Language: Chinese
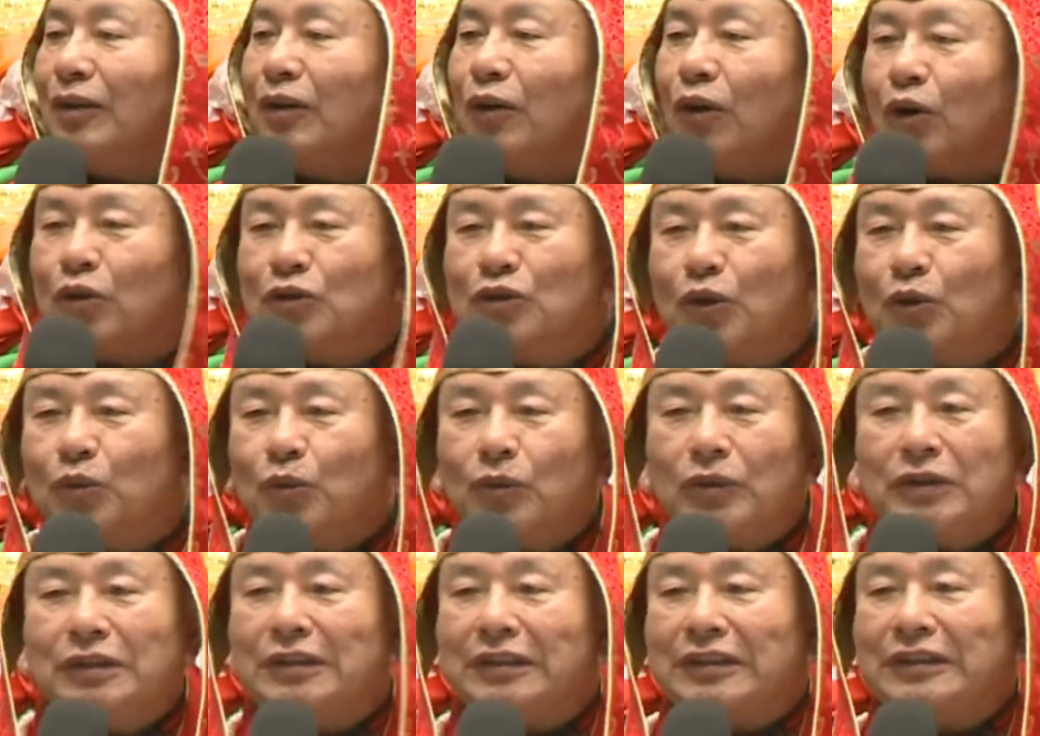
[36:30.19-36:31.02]
我说
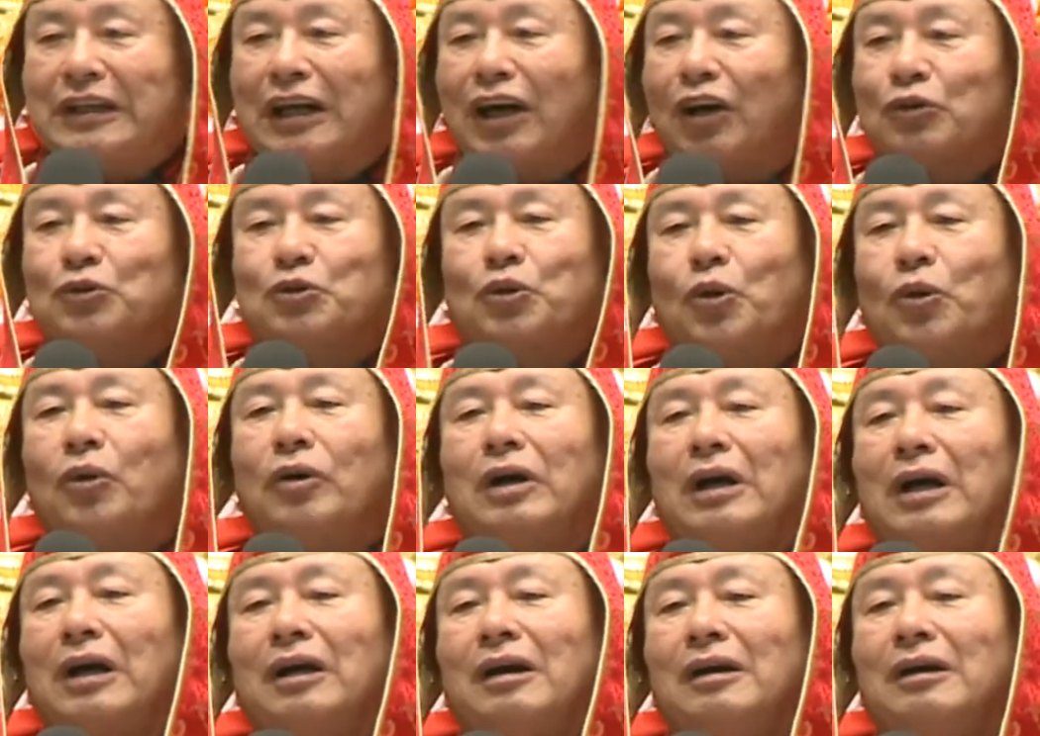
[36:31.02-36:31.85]
问题好多
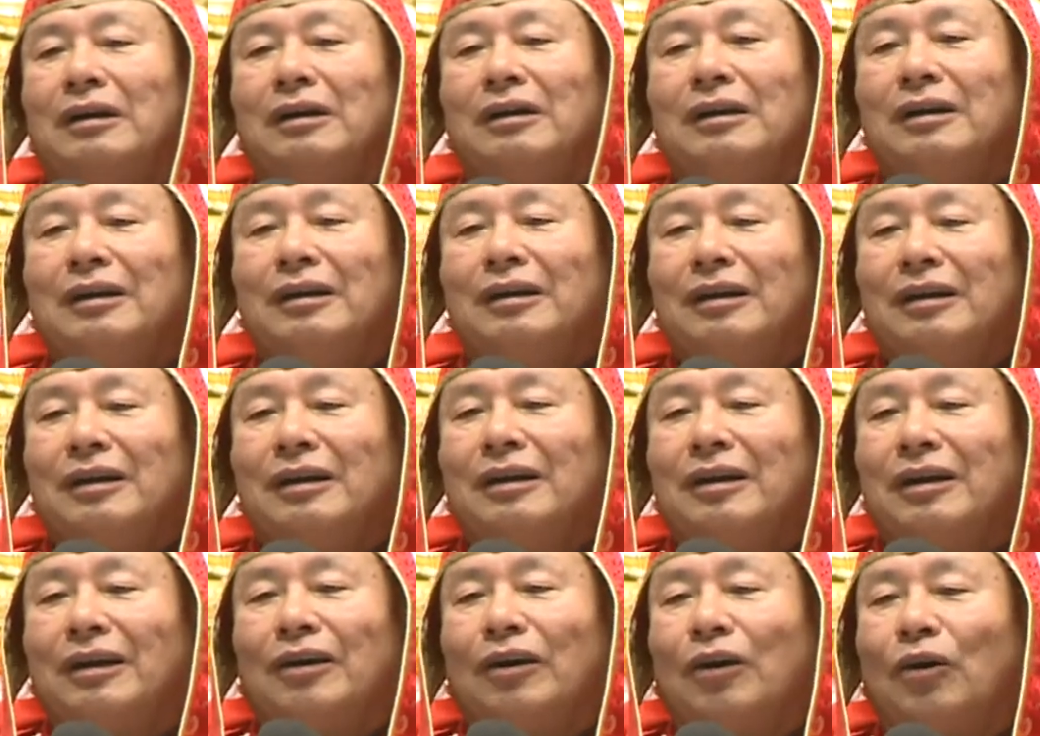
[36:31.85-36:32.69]
啊，
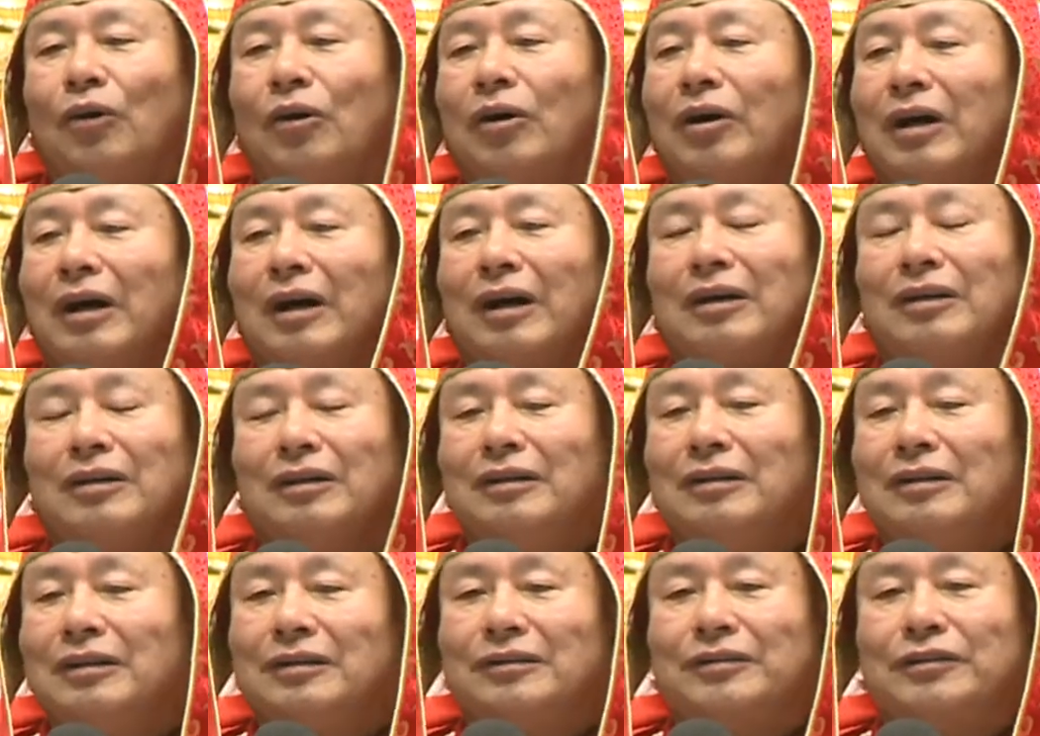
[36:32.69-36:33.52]
哇，
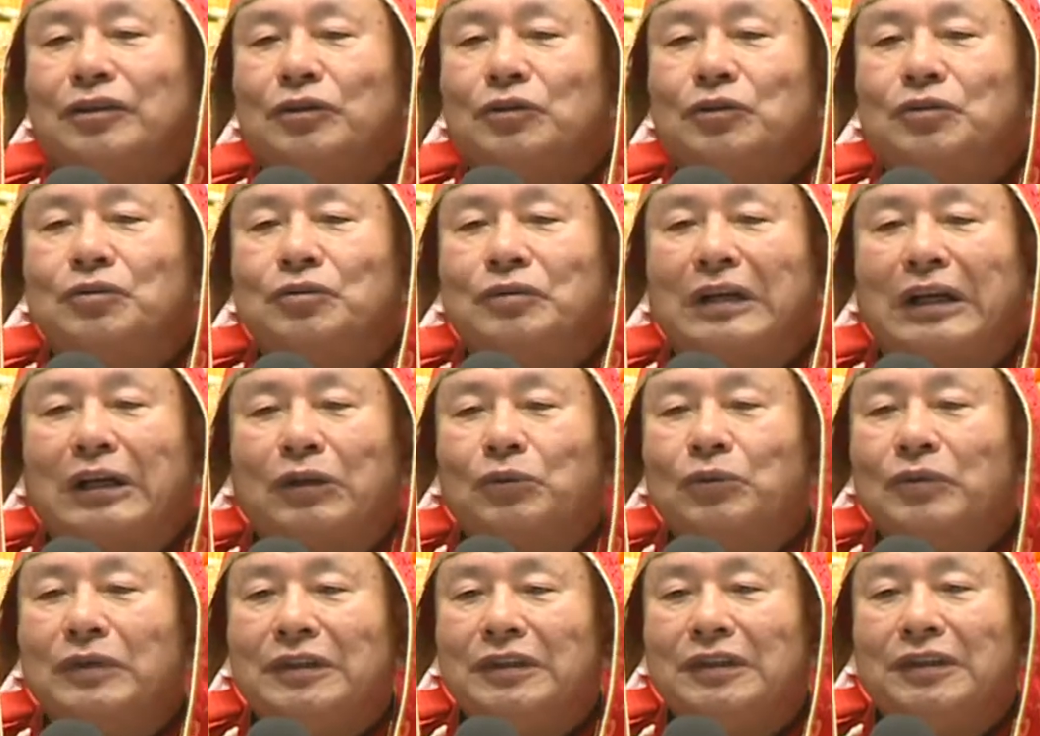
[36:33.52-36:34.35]
生出来
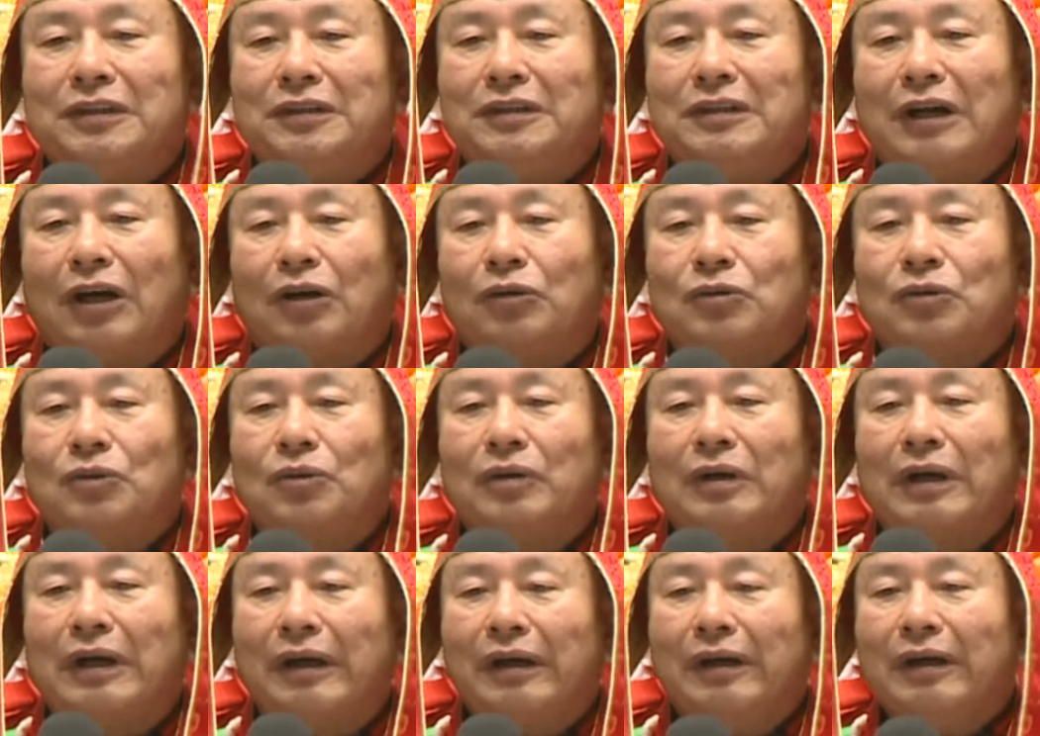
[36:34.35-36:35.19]
问题好多
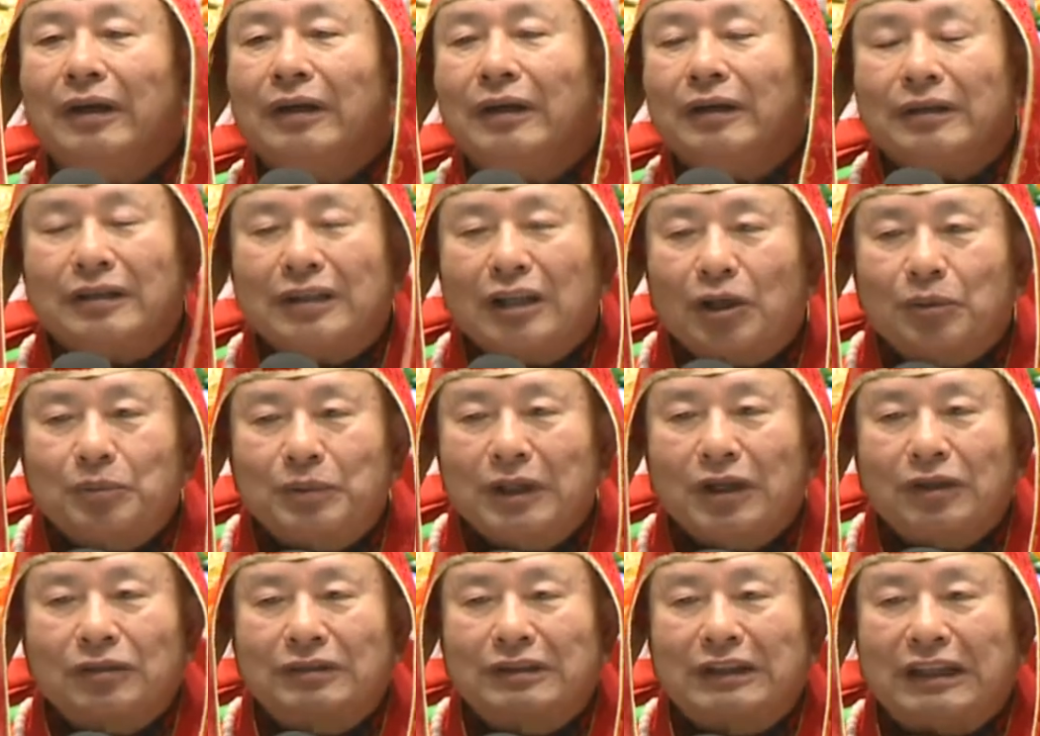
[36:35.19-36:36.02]
啊，要不
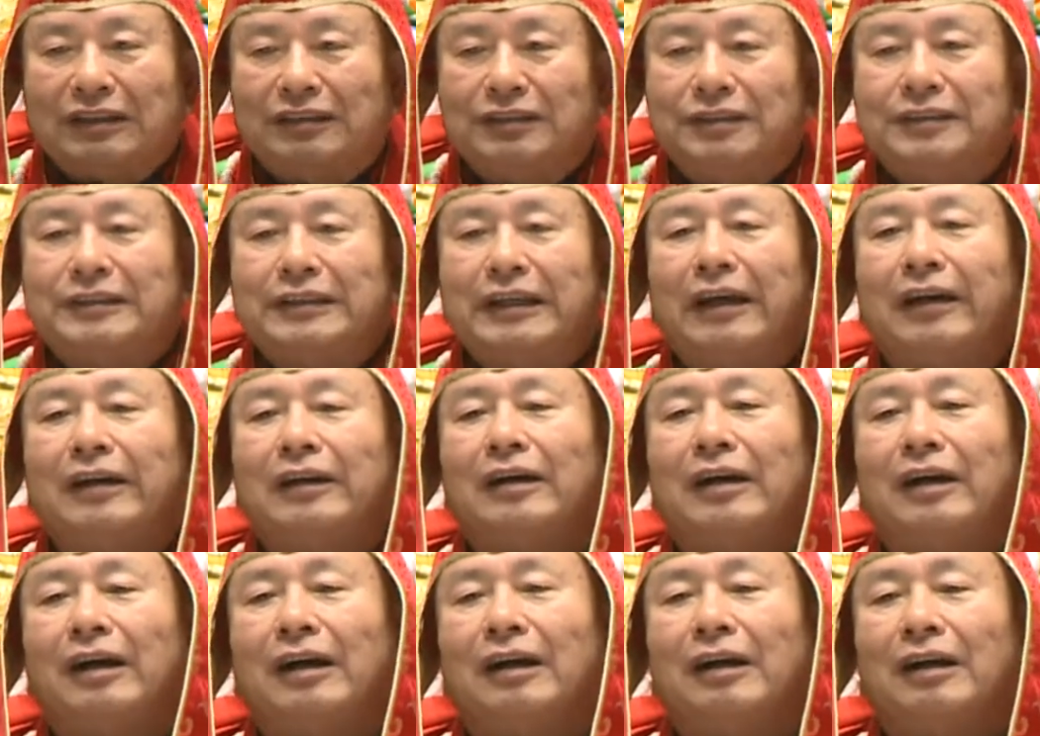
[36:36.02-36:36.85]
要点香
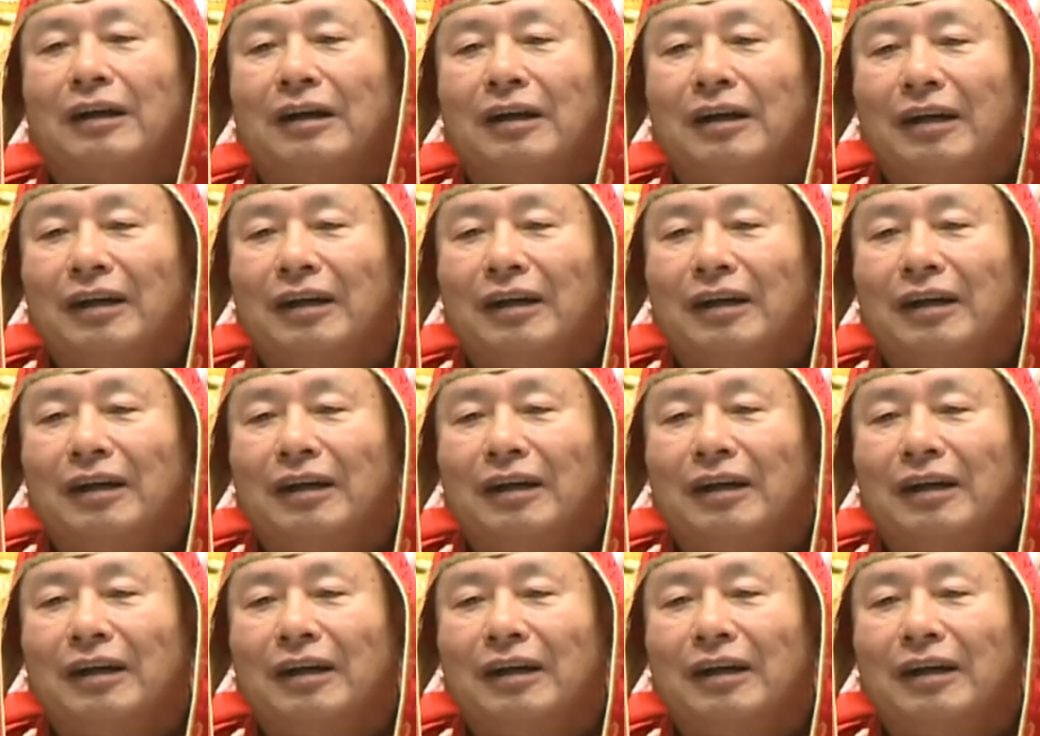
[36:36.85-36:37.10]
啊？